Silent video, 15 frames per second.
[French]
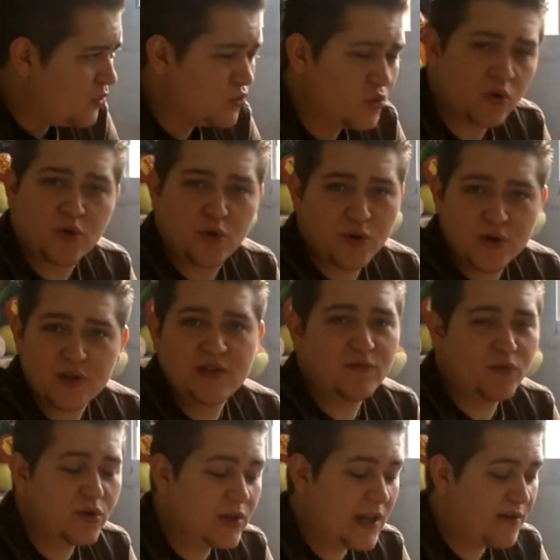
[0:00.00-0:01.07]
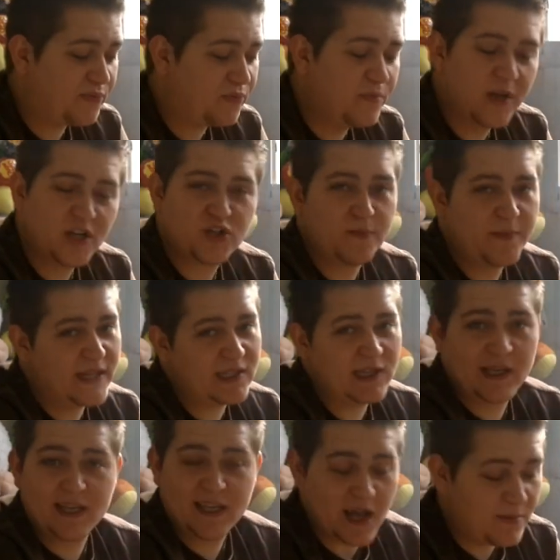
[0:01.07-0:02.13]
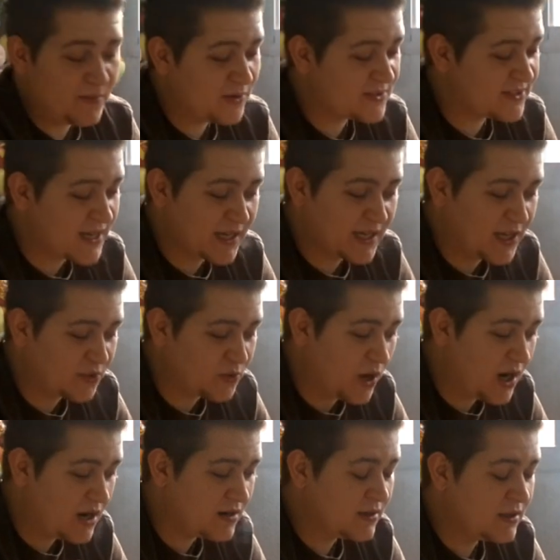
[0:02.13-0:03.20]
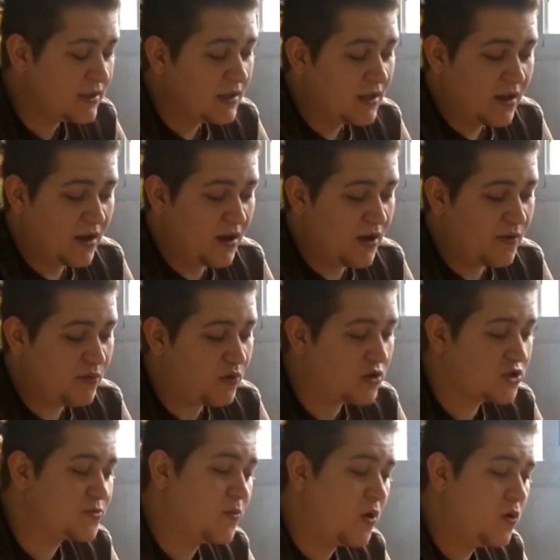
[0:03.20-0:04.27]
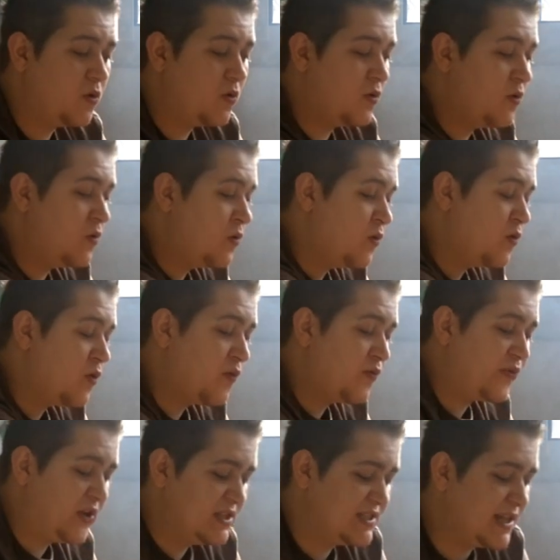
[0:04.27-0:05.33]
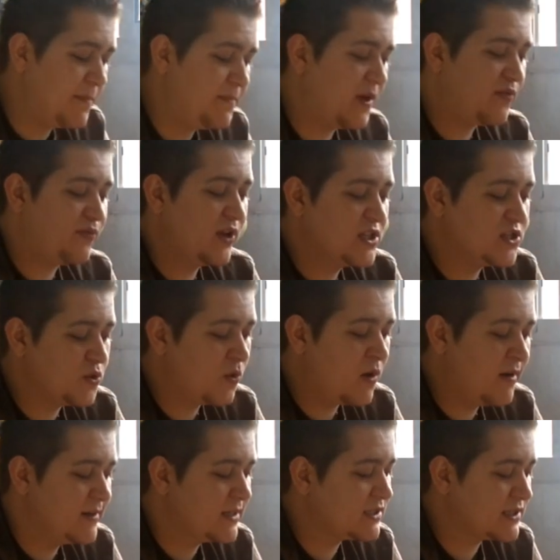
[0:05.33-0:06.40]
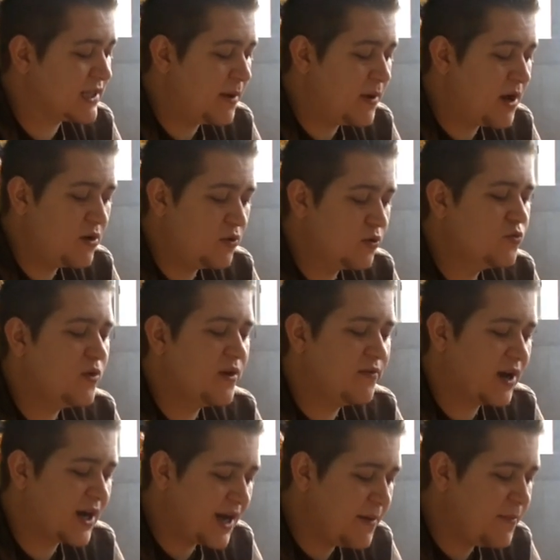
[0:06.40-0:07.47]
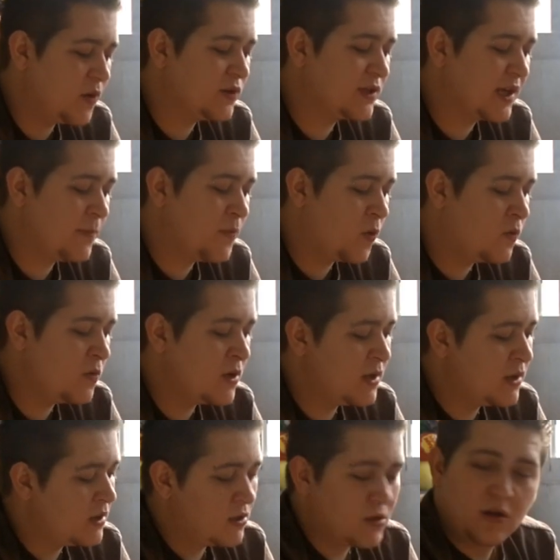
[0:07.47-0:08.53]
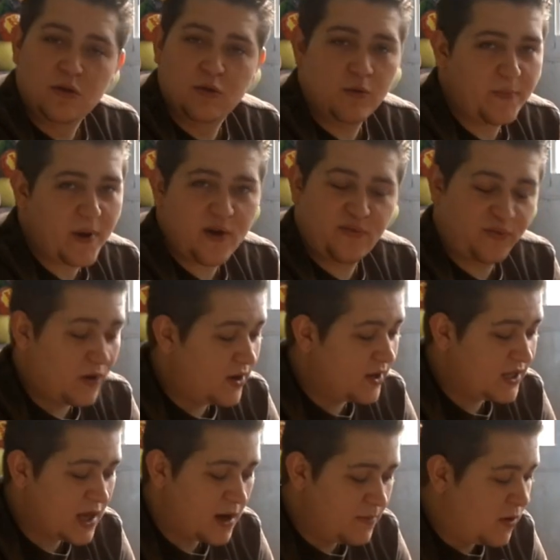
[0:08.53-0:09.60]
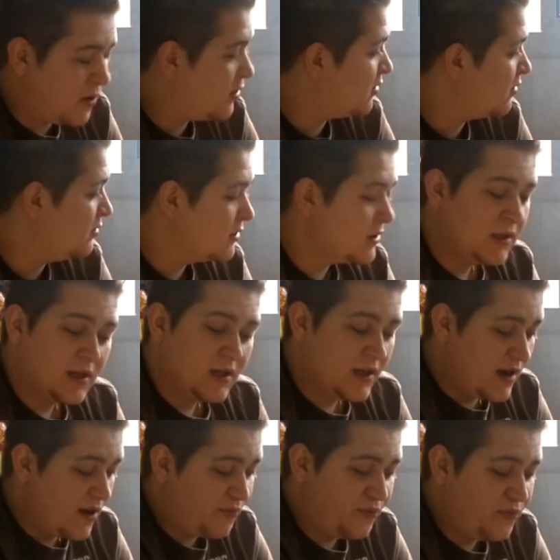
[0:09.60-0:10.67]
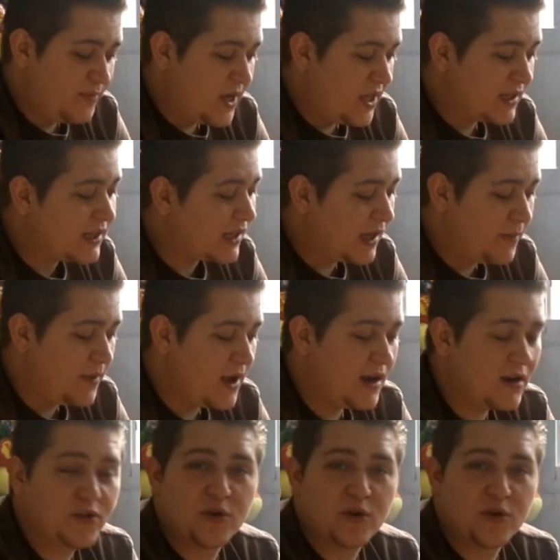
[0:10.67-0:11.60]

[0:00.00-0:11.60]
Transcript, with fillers: Donc au niveau de la fumée, je lui mettrai également 5 étoiles. Euh, franchement, on, frise la perfection avec ce tabac. Le goût est vraiment très bon. Le parfum également. La fumée est très belle.